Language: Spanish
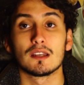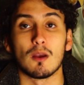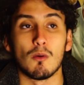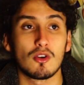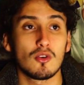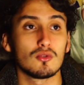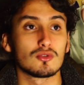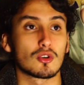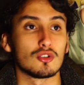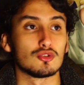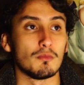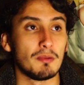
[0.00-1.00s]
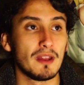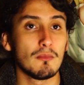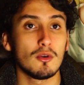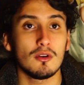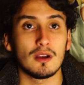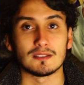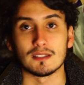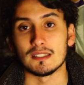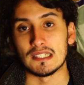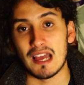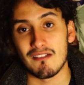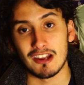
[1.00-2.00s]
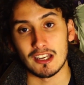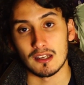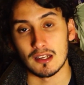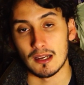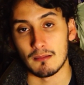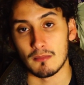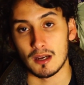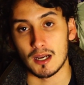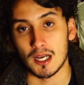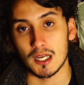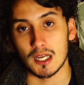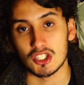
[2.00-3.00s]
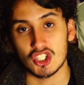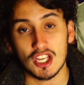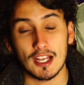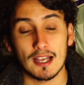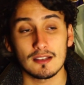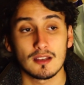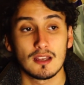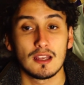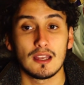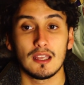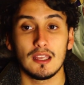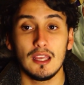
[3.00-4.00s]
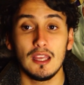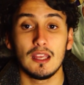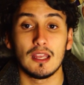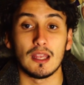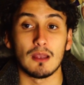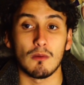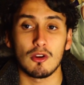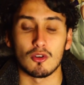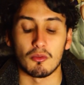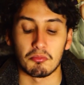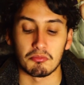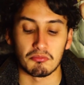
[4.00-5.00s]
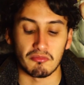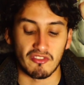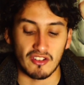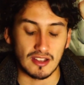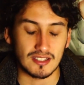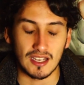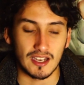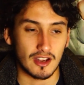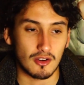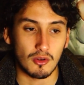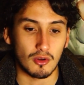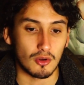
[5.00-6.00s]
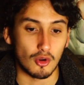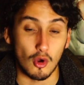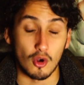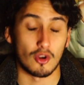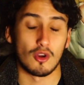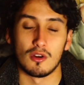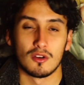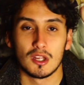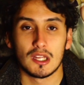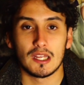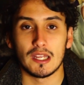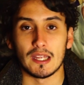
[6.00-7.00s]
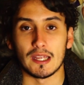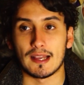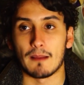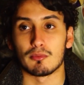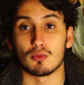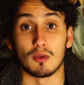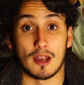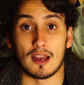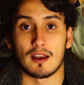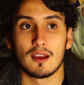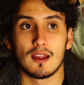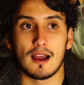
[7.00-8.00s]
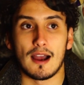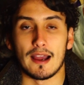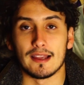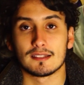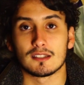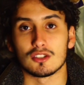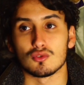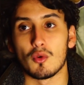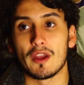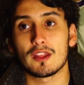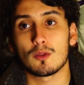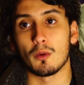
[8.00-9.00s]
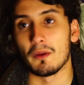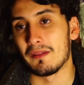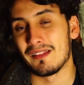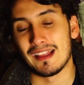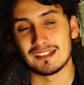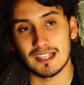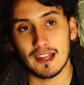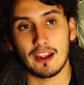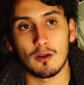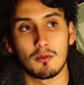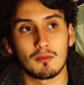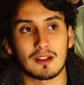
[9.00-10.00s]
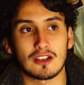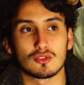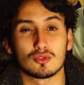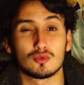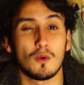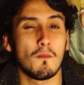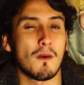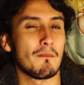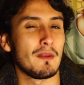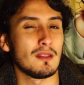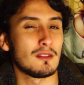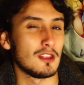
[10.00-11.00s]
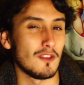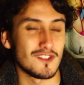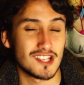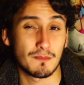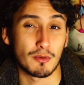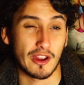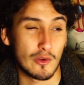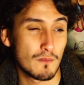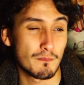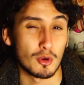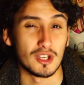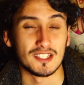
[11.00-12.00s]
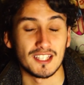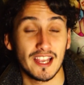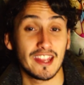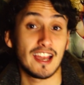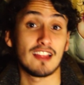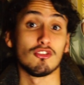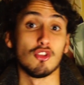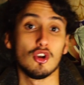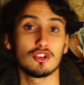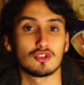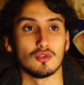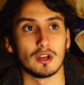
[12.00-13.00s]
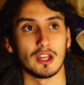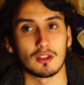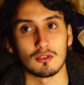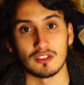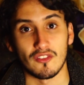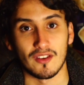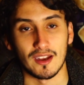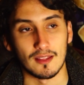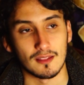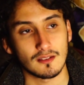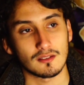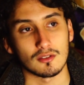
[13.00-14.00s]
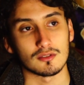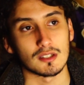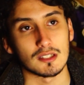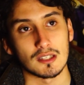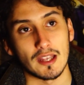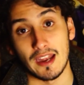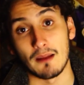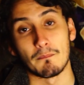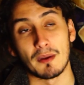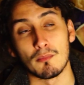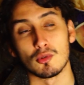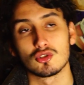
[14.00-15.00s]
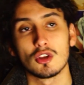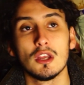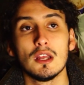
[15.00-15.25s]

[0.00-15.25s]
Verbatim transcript: bueno, junto con su primo asesinaban a, chicas y bueno, Frank Salerno logró capturar a este sujeto. Decían que era un caso sumamente difícil porque era un policía y eran dos sujetos diferentes, entonces eran primos.